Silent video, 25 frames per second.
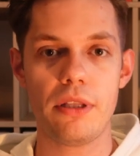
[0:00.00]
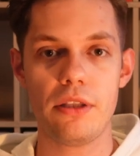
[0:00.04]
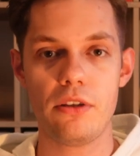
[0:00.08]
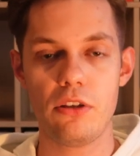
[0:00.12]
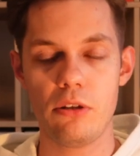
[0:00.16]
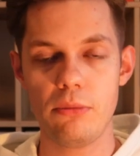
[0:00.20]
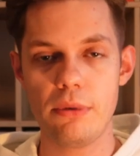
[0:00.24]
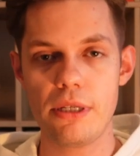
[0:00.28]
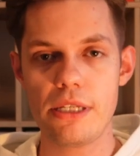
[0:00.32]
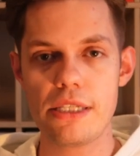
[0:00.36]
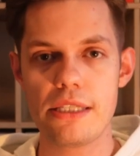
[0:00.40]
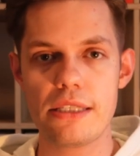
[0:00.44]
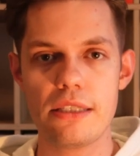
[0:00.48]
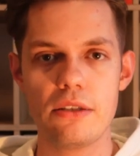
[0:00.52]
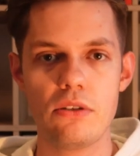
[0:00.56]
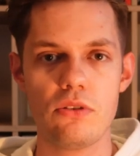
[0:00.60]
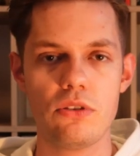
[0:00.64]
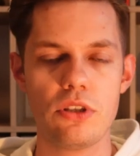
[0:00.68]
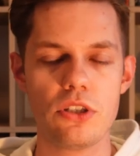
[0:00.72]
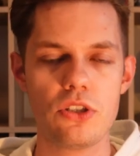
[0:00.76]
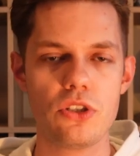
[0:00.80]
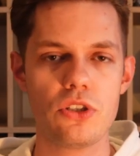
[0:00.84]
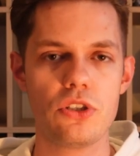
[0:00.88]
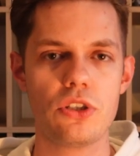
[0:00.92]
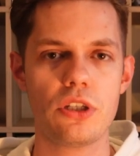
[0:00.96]
Natomiast no
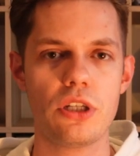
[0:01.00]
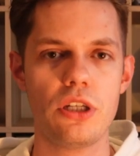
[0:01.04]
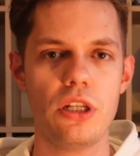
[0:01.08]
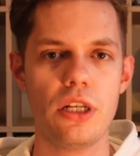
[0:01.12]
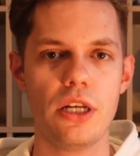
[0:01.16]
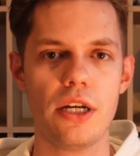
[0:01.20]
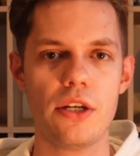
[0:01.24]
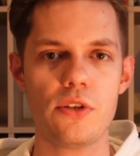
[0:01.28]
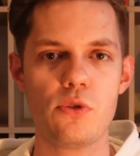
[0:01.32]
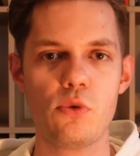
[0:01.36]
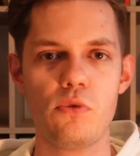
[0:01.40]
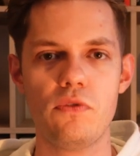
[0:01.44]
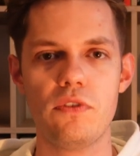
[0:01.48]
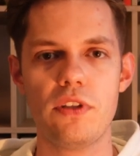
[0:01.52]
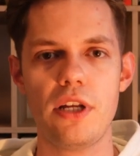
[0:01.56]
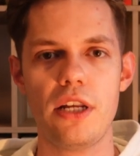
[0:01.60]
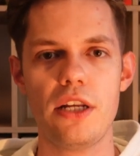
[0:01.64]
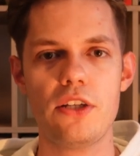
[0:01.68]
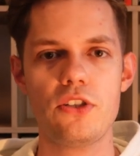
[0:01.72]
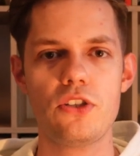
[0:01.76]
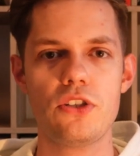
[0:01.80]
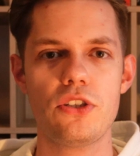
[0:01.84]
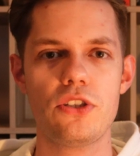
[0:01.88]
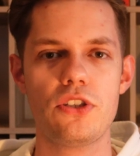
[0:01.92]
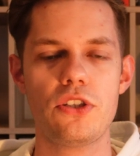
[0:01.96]
też kilka słów
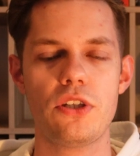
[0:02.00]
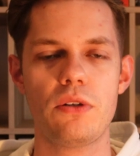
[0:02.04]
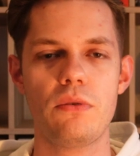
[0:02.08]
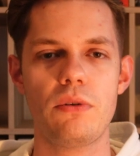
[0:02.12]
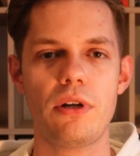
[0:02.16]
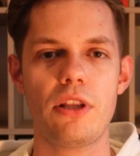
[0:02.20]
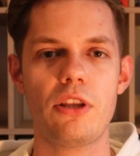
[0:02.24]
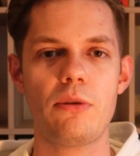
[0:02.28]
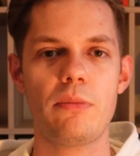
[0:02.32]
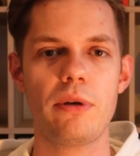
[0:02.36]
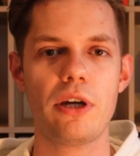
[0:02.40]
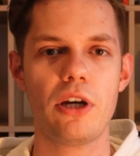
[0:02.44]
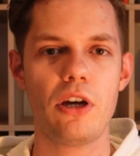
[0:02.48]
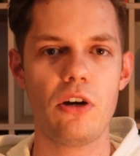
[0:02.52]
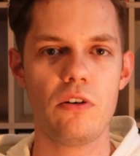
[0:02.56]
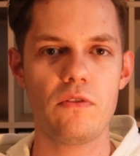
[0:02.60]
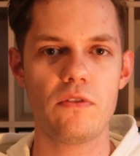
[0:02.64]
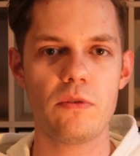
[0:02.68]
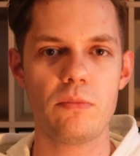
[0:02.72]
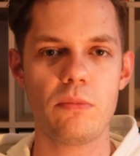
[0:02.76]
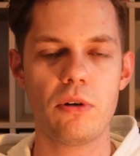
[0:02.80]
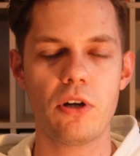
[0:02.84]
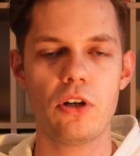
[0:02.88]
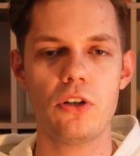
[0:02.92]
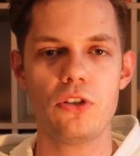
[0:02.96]
należy się
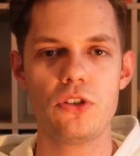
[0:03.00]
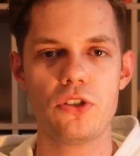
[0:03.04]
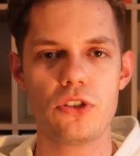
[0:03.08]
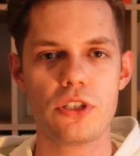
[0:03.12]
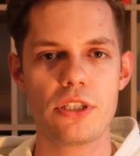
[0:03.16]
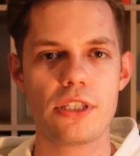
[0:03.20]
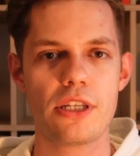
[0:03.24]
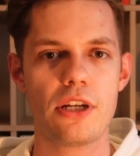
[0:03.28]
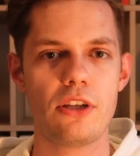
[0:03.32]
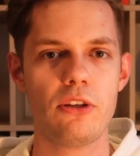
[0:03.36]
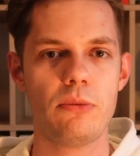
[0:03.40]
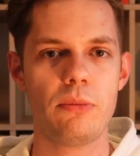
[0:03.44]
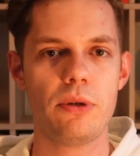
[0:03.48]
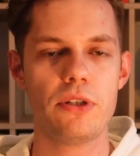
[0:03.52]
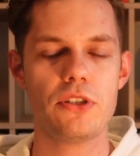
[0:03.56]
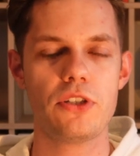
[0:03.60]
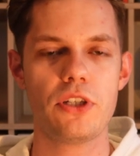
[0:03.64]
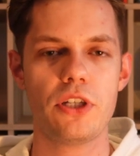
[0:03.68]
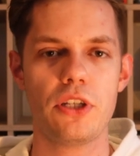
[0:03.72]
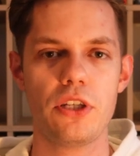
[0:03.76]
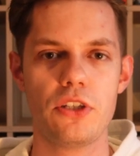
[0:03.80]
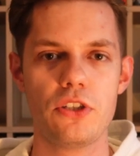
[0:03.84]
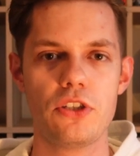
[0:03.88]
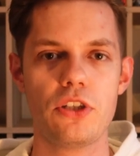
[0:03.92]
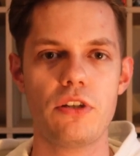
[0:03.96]
Radomiakowi, bo goście z Radomia
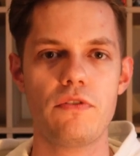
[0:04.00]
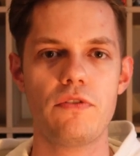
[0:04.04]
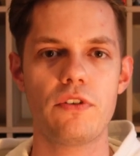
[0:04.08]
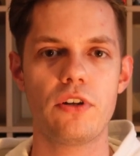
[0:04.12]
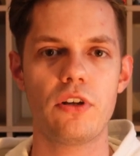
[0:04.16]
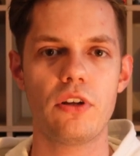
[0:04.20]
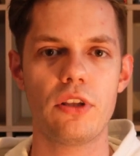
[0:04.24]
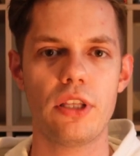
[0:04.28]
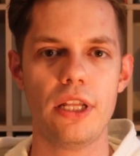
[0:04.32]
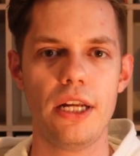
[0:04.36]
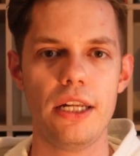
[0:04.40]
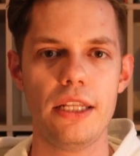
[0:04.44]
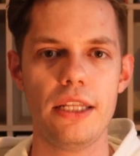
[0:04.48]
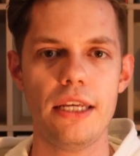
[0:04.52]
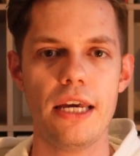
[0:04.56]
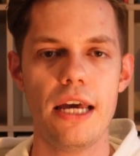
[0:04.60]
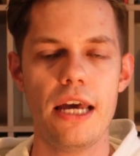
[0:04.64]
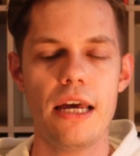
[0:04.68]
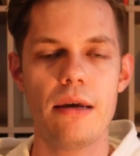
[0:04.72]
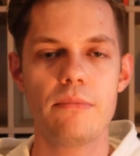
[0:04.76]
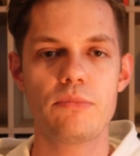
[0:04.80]
dzisiaj nieźle wyglądali.